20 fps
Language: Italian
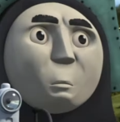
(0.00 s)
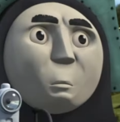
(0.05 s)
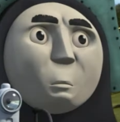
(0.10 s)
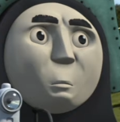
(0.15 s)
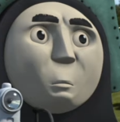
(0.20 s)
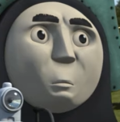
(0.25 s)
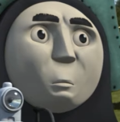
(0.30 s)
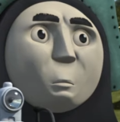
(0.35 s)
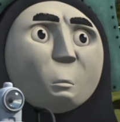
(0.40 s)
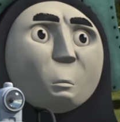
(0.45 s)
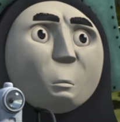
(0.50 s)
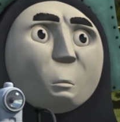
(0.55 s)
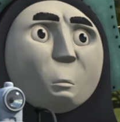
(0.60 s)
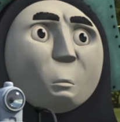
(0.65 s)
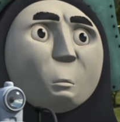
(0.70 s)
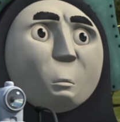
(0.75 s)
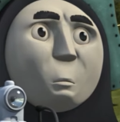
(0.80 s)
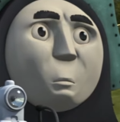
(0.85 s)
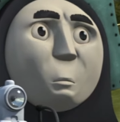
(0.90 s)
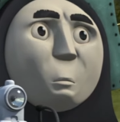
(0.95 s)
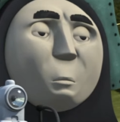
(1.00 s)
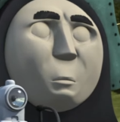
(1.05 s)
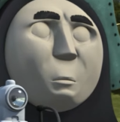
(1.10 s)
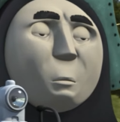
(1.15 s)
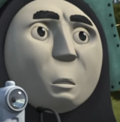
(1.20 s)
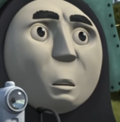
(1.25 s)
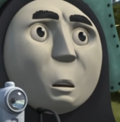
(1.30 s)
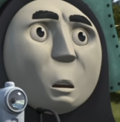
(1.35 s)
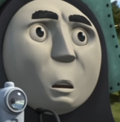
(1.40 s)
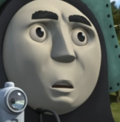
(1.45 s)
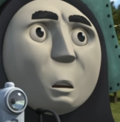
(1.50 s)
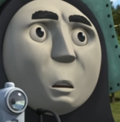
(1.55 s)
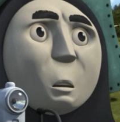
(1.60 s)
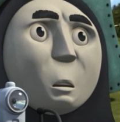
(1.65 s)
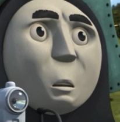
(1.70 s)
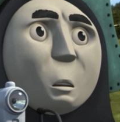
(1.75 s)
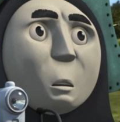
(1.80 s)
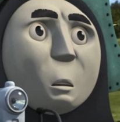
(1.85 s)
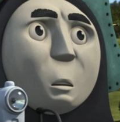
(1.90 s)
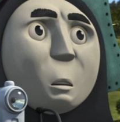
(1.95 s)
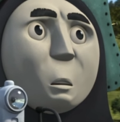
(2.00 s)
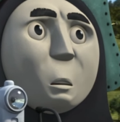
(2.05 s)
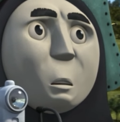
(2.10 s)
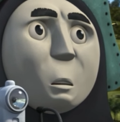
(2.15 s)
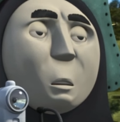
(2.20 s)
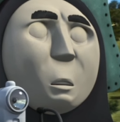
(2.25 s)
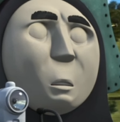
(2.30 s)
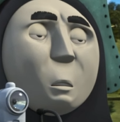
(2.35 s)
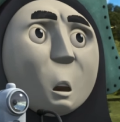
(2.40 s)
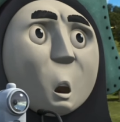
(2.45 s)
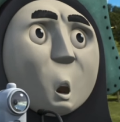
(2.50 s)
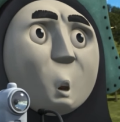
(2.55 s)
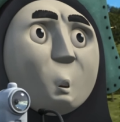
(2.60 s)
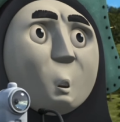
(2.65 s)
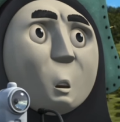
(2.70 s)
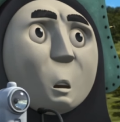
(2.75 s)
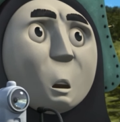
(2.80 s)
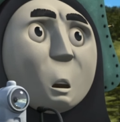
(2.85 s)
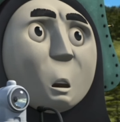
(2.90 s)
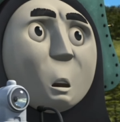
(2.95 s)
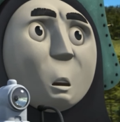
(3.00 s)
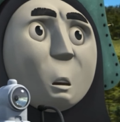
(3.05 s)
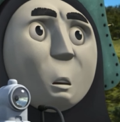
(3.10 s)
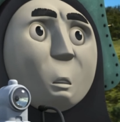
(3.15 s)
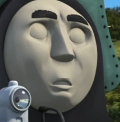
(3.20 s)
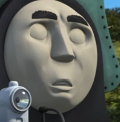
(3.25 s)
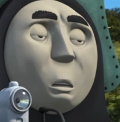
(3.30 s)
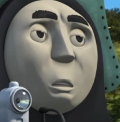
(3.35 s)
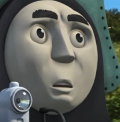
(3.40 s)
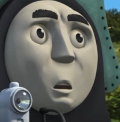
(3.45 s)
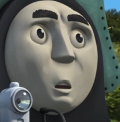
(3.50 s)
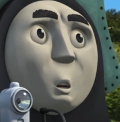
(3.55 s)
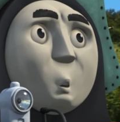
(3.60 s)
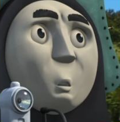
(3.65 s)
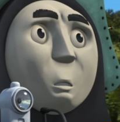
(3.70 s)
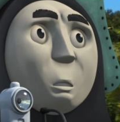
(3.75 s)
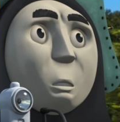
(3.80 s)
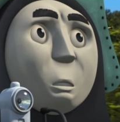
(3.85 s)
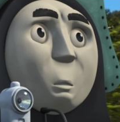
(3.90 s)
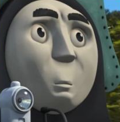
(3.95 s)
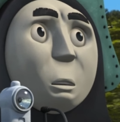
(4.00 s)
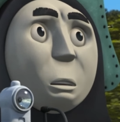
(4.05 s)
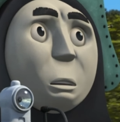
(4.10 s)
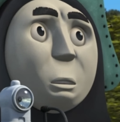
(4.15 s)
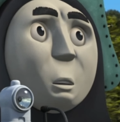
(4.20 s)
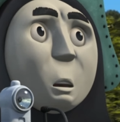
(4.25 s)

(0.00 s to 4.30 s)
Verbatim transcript: cominciarono sul serio. Oh, avrò bisogno di